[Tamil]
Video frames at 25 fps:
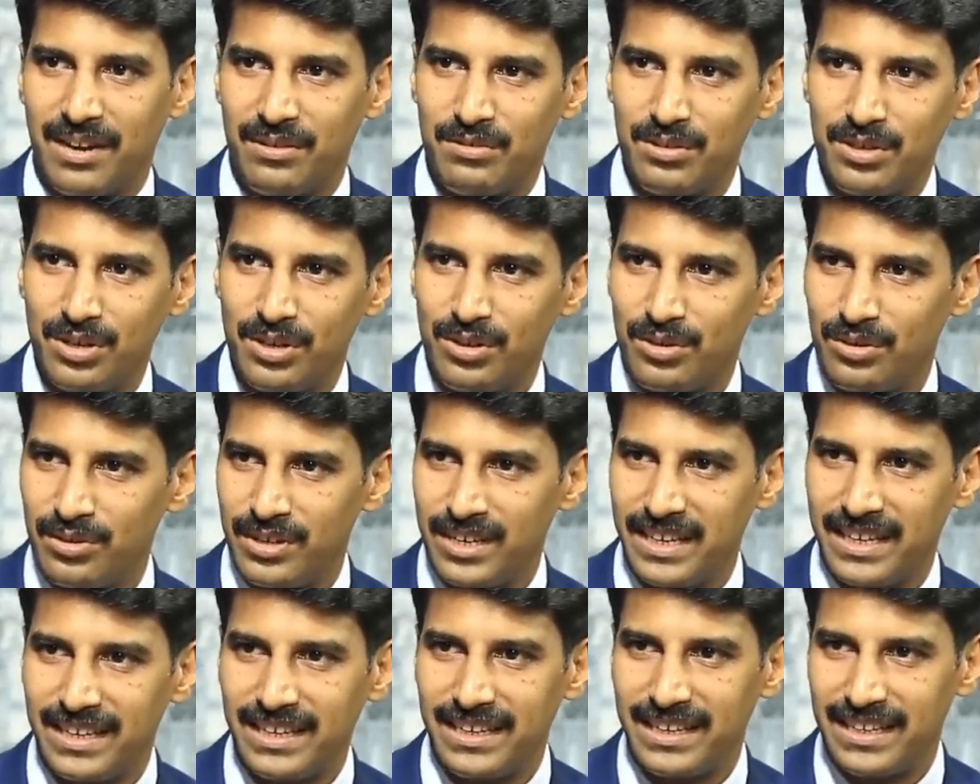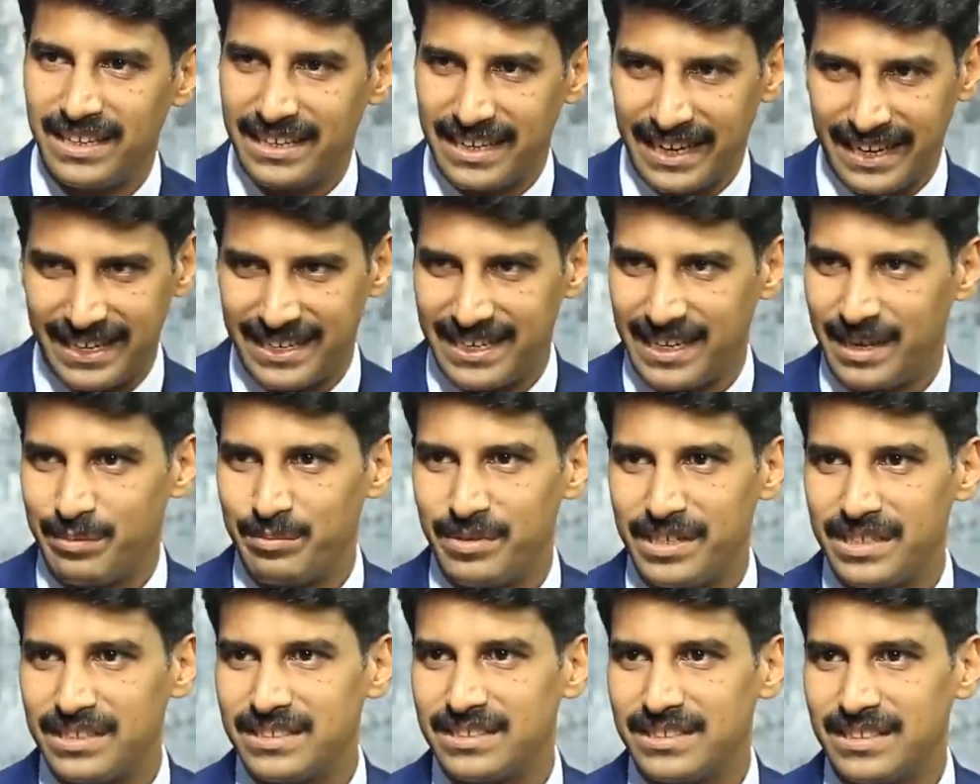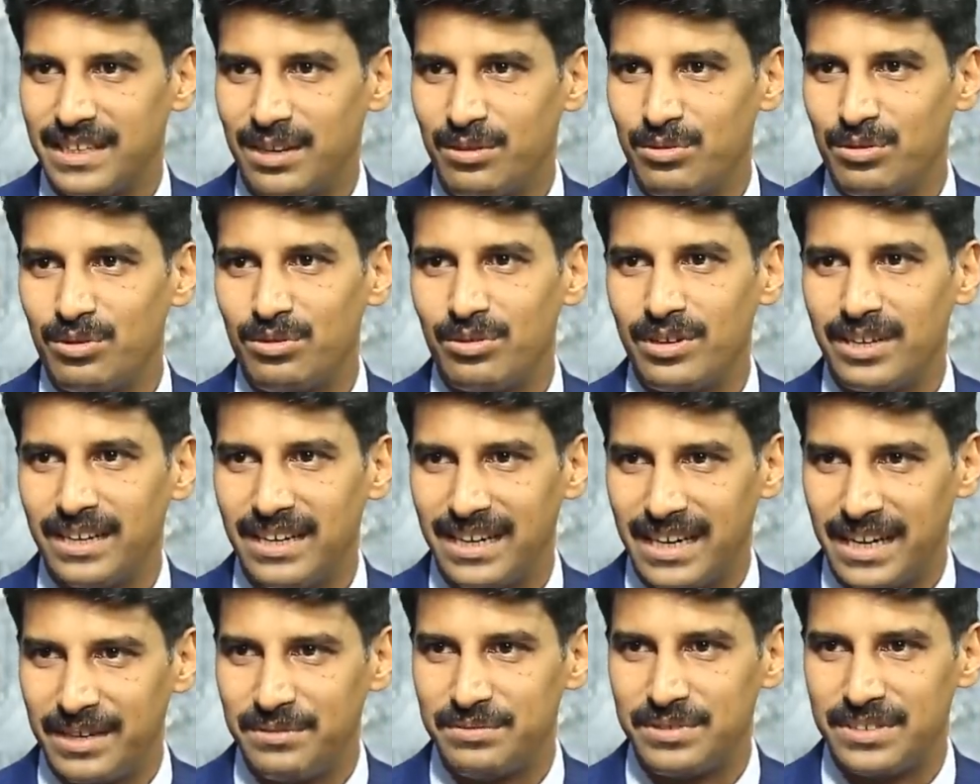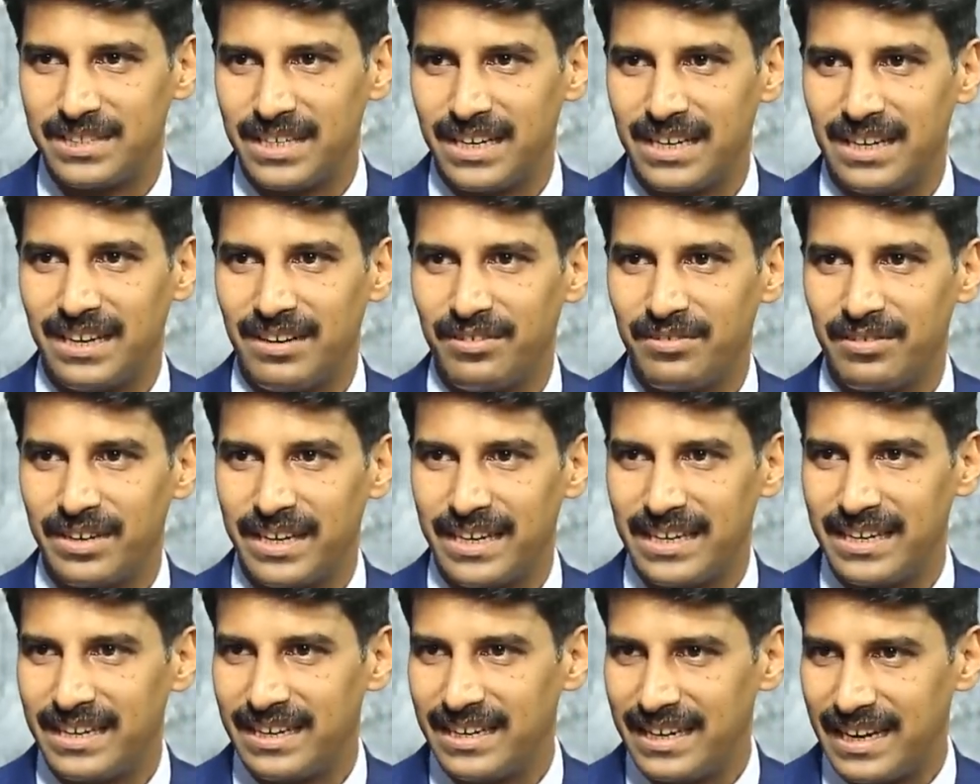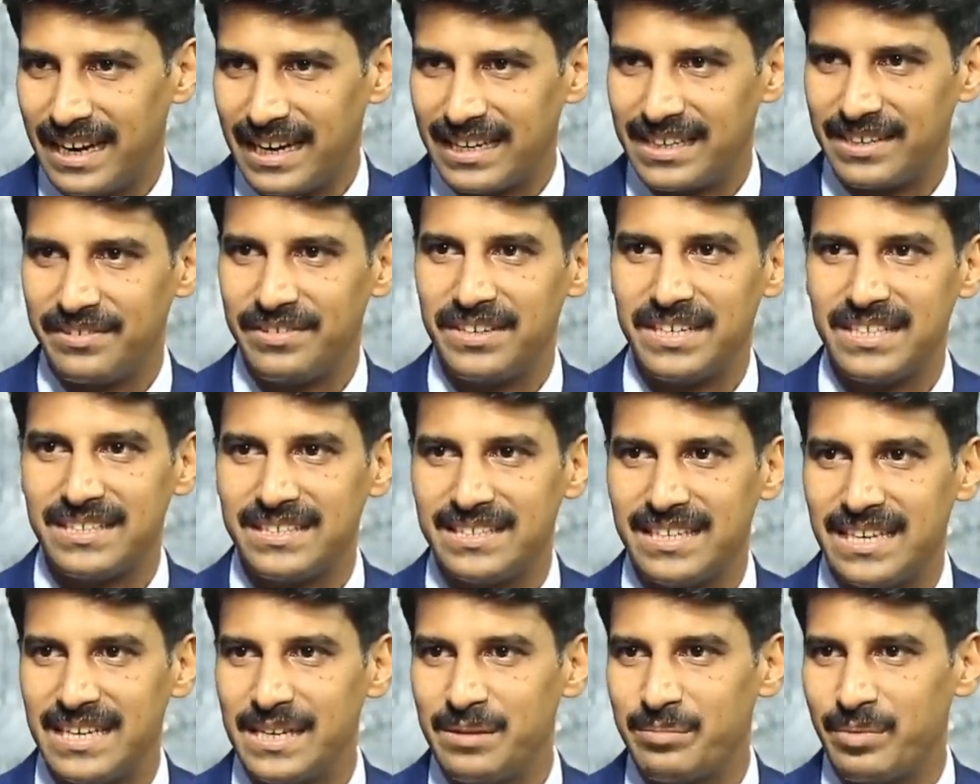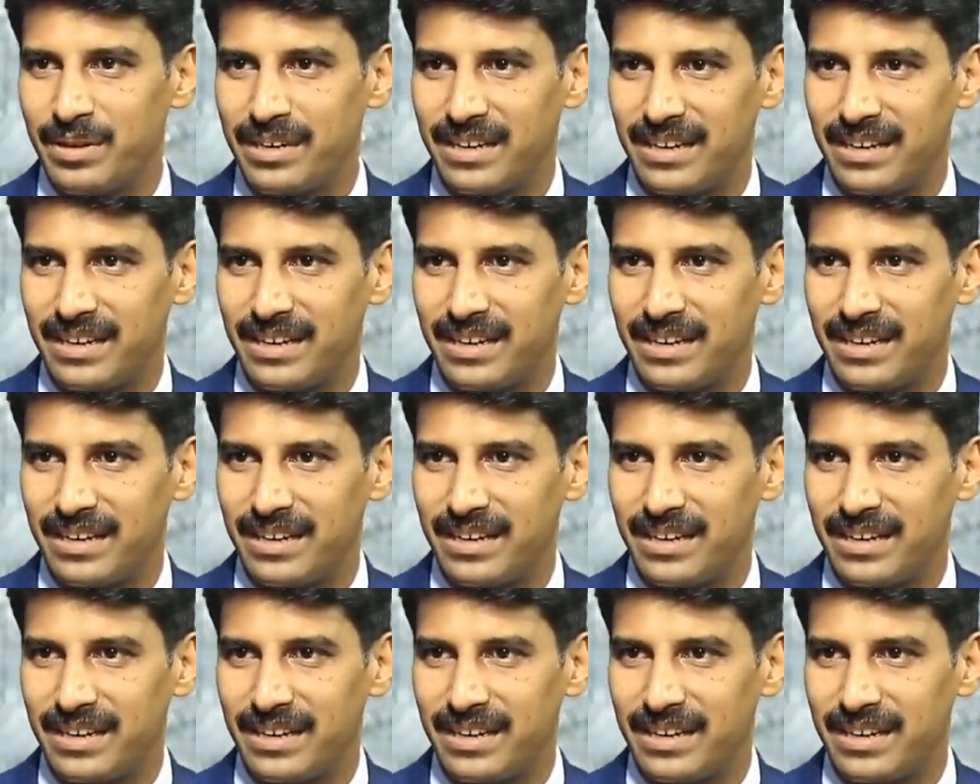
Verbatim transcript: அவங்களுடைய டயட் ஹேபிட்ஸ் அவங்களுடைய லைஃப் ஸ்டைல் அவங்க என்னென்ன ஆக்டிவிட்டீஸ் டெய்லி